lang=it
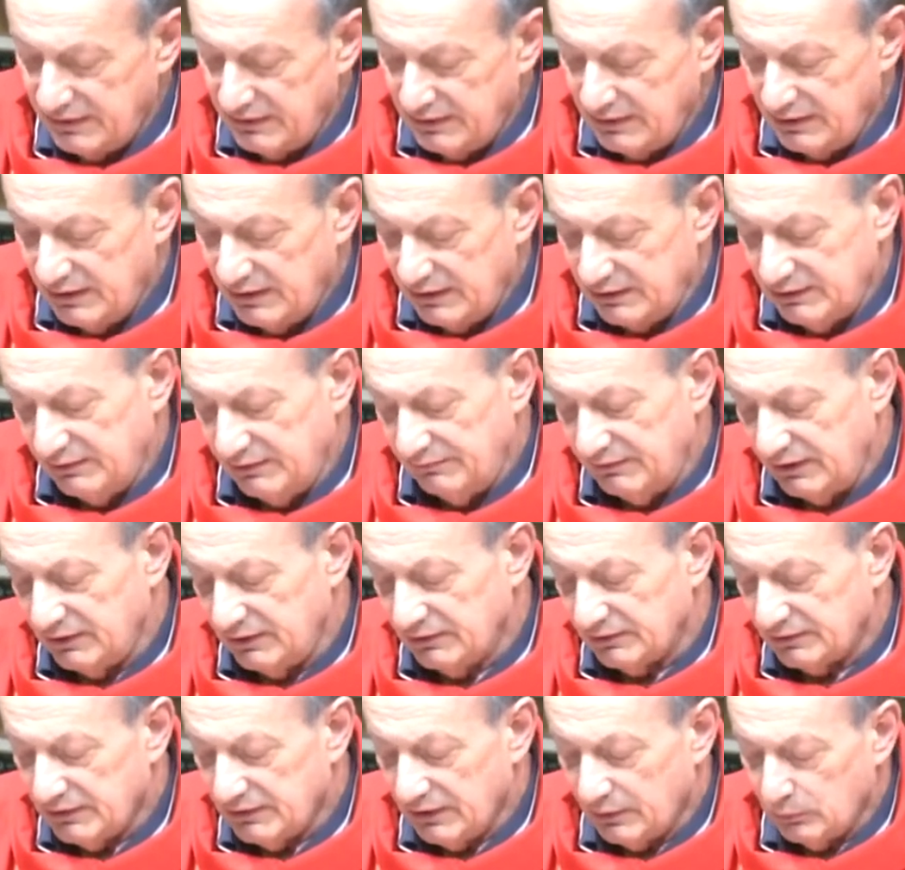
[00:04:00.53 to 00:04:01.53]
e
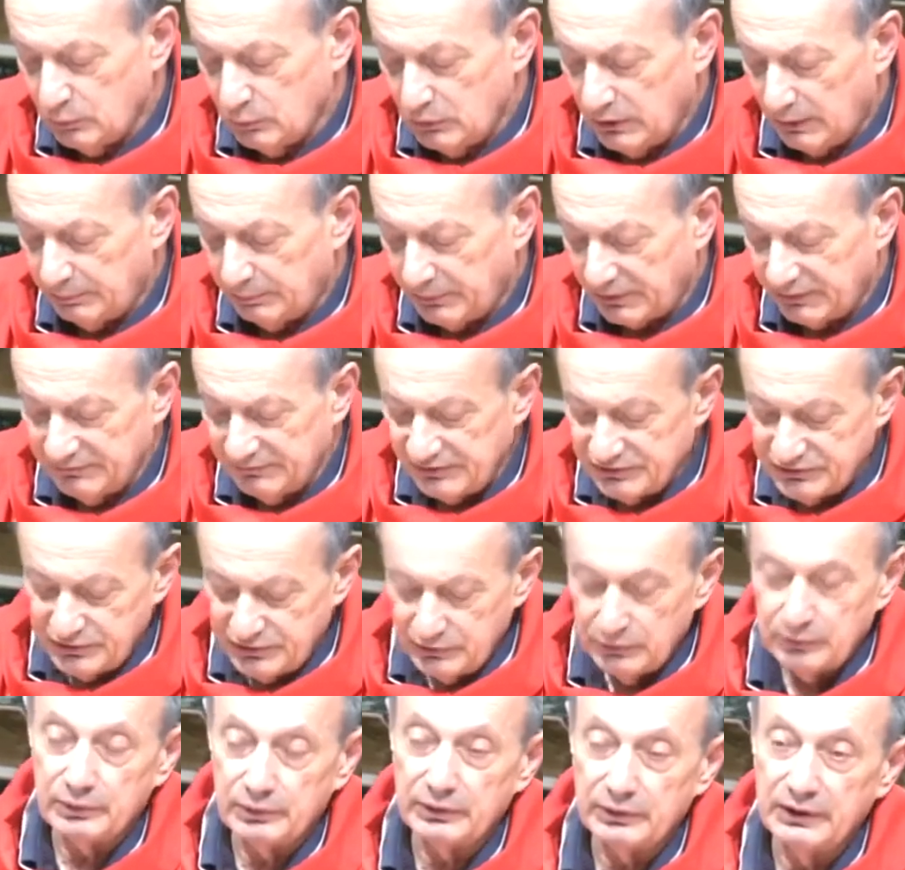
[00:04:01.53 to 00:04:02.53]
diventa una
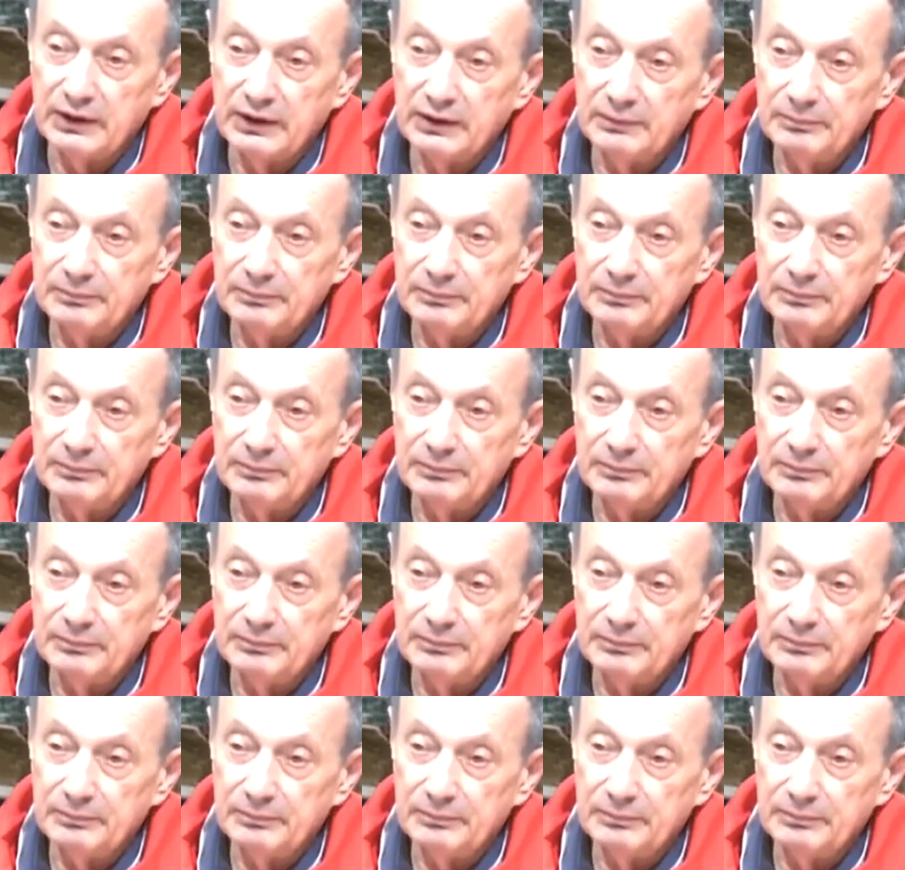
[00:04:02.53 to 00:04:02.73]
previsione,